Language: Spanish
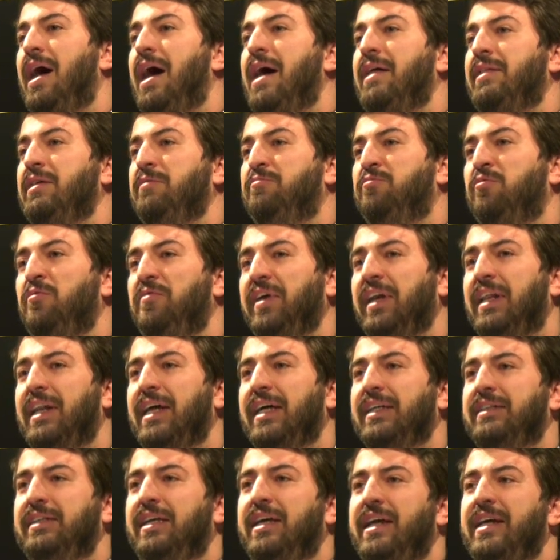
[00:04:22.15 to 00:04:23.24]
a
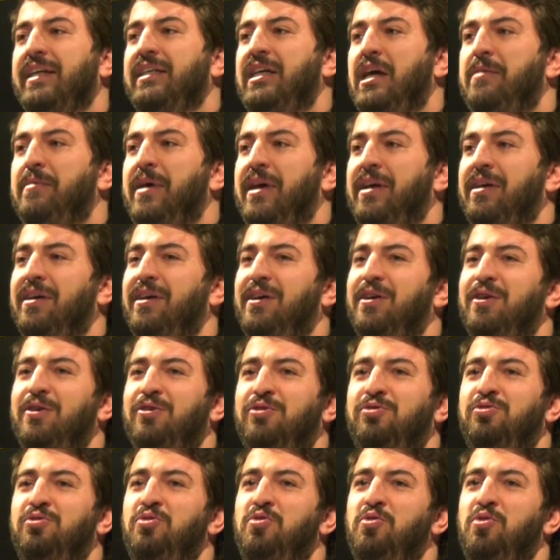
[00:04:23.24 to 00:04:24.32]
difundirlas, quienes llevan
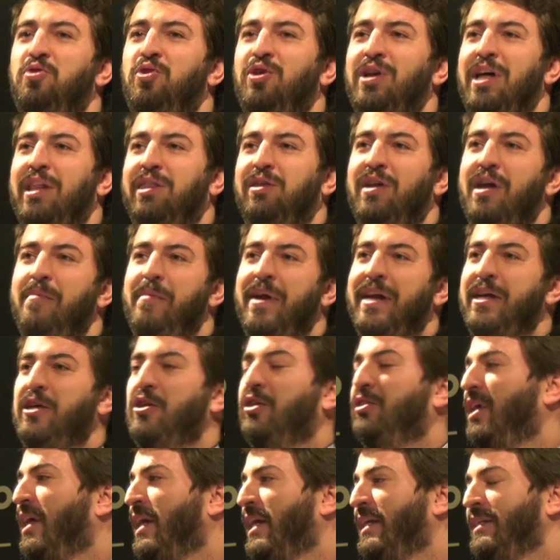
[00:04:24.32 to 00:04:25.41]
su corazón
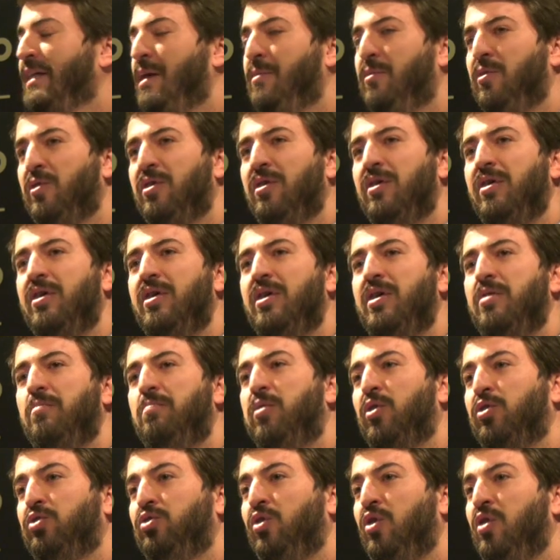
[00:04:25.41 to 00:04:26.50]
amarillo tierra sabor
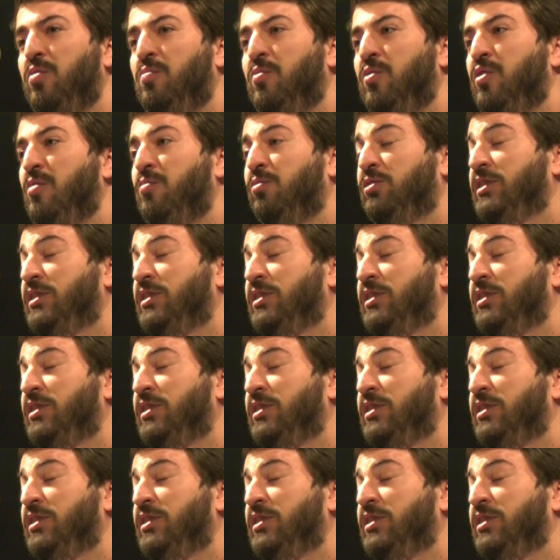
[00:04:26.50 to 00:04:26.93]
por todo el mundo.